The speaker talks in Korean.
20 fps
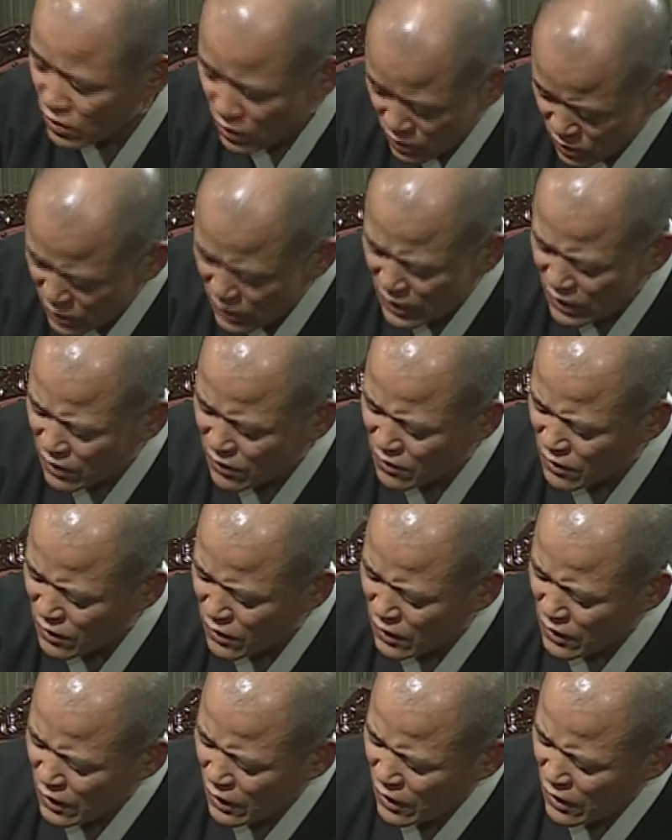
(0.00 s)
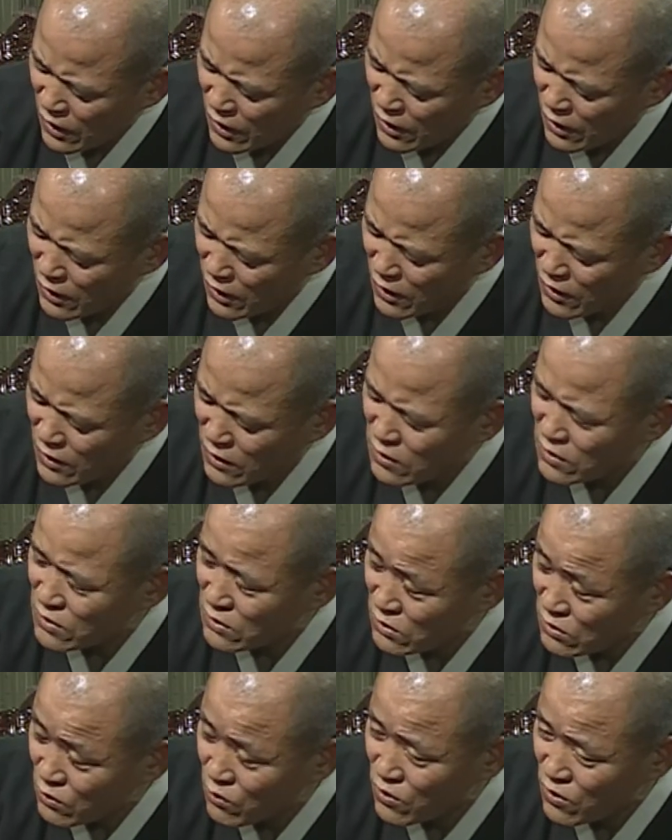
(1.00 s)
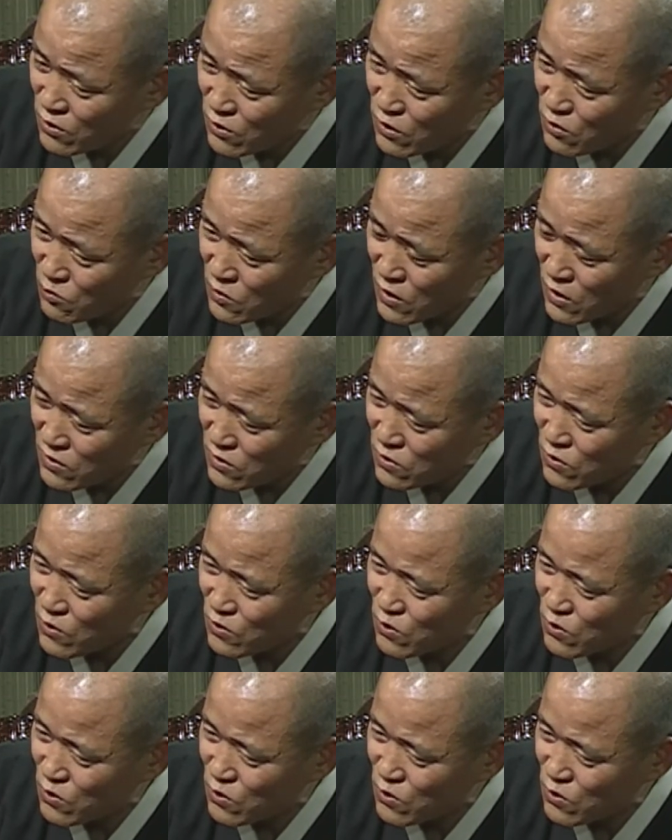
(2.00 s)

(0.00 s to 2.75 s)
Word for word: 그러니까 에, 그런 의미에서